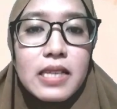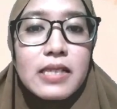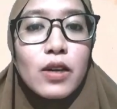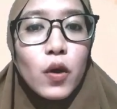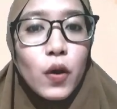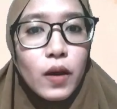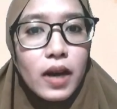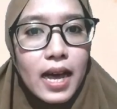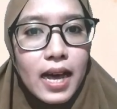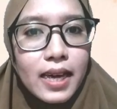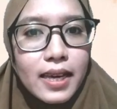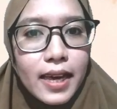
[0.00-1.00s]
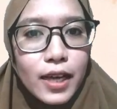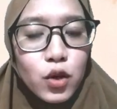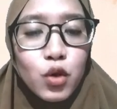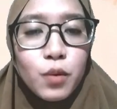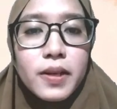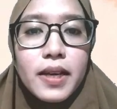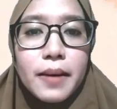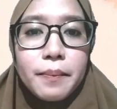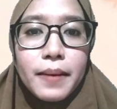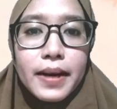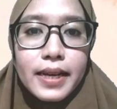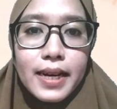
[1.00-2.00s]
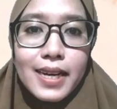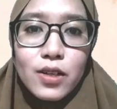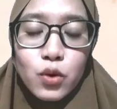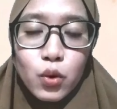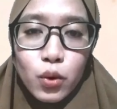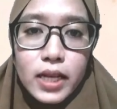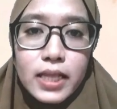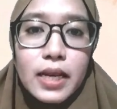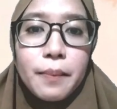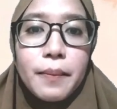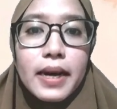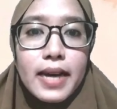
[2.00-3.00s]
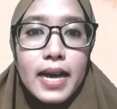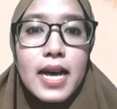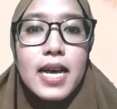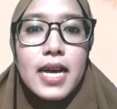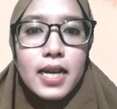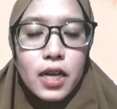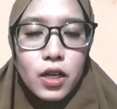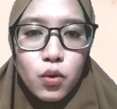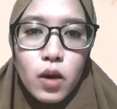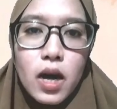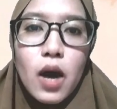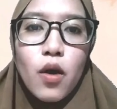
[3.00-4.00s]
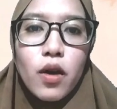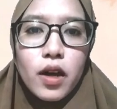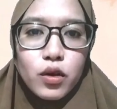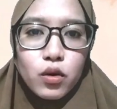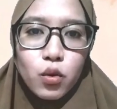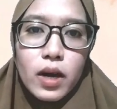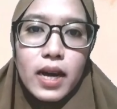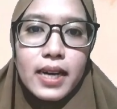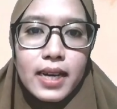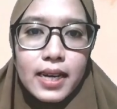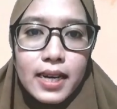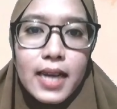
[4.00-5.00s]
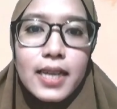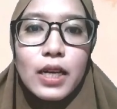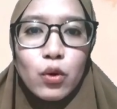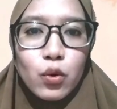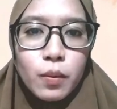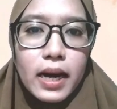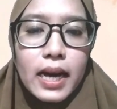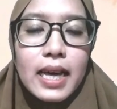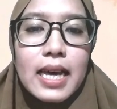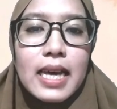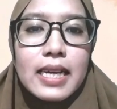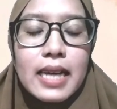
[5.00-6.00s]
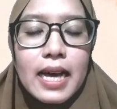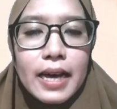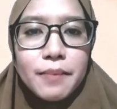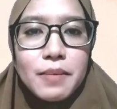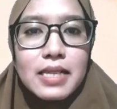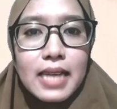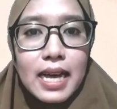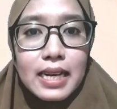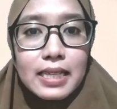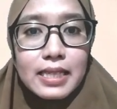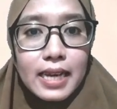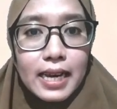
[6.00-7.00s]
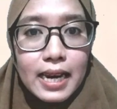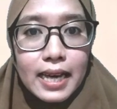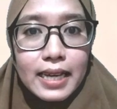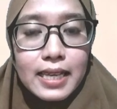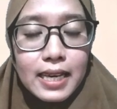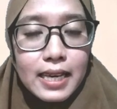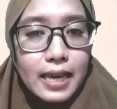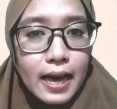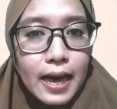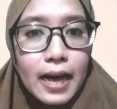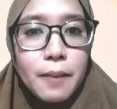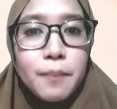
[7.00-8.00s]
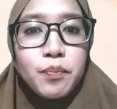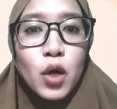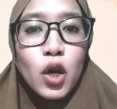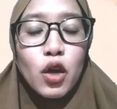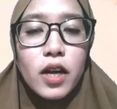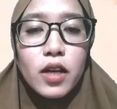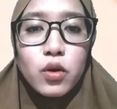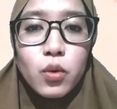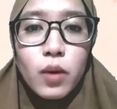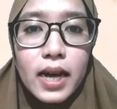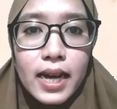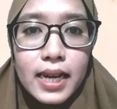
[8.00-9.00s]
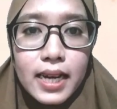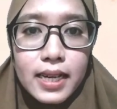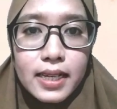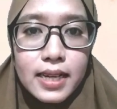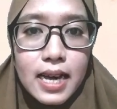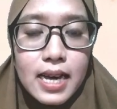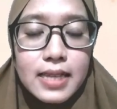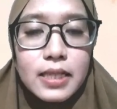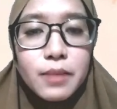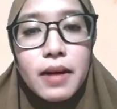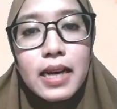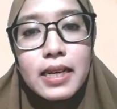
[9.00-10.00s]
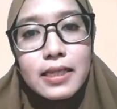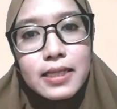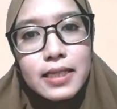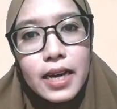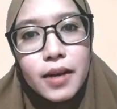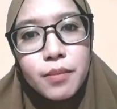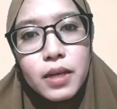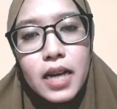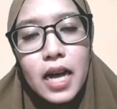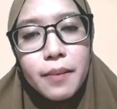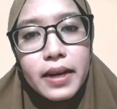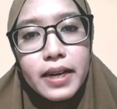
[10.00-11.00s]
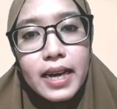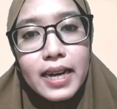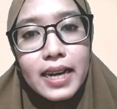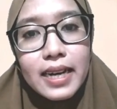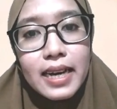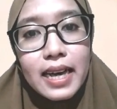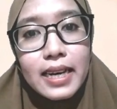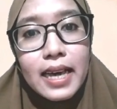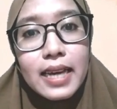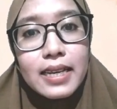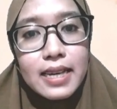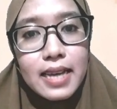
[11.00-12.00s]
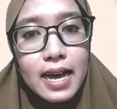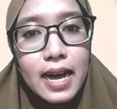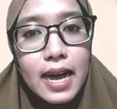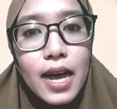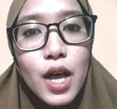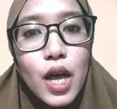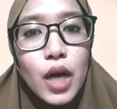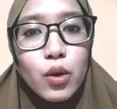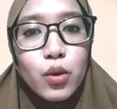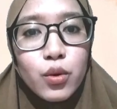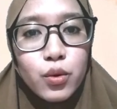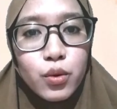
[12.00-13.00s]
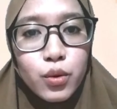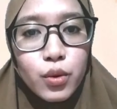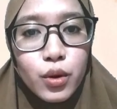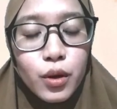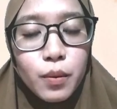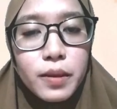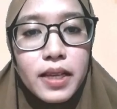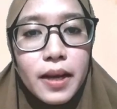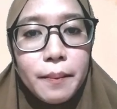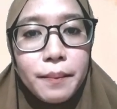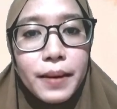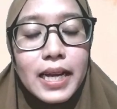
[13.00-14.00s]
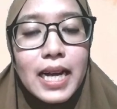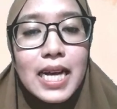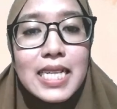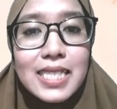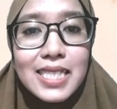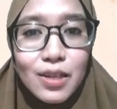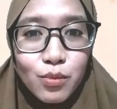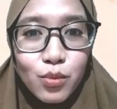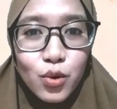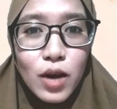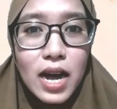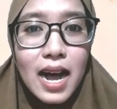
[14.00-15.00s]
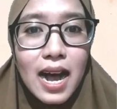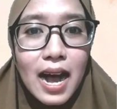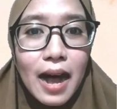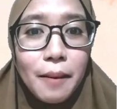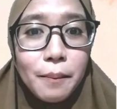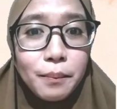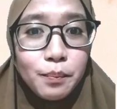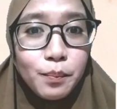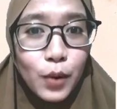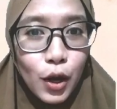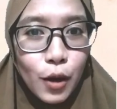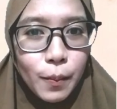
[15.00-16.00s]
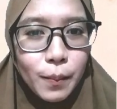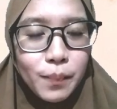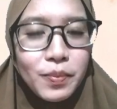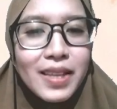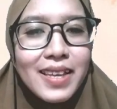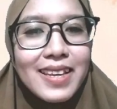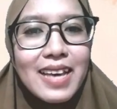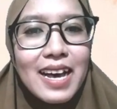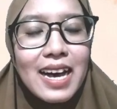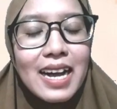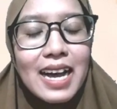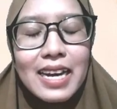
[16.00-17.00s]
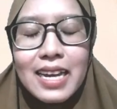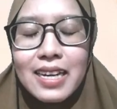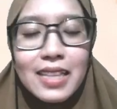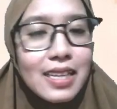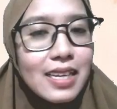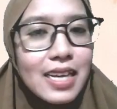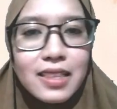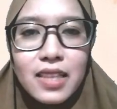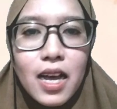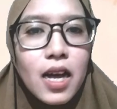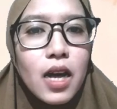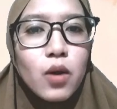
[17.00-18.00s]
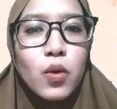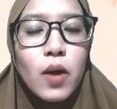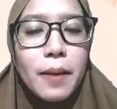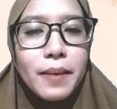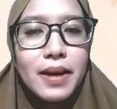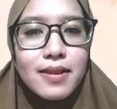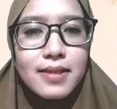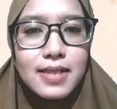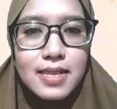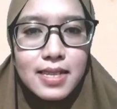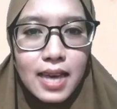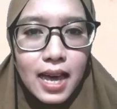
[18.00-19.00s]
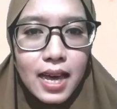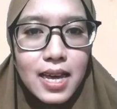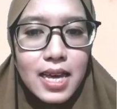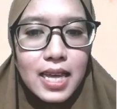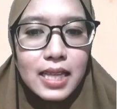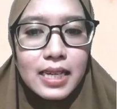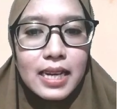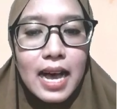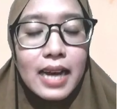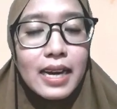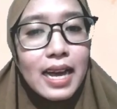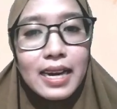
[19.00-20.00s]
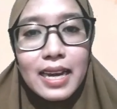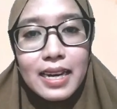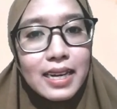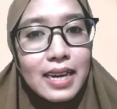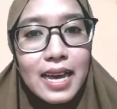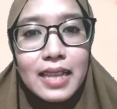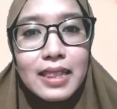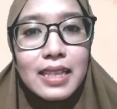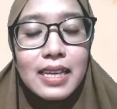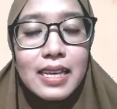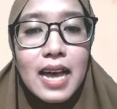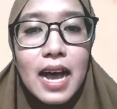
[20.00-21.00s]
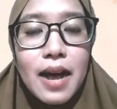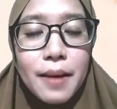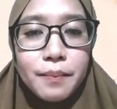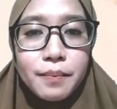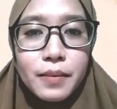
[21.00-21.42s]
di sekolah yaitu menyampaikan surat kepada kedua orang tua Ananda di rumah. Nah, misalnya lagi ya, orang tua Ananda sebaliknya mengamanahkan Ananda untuk menyampaikan sebuah amplop yang Ananda tidak tahu apa isinya dan Ananda tidak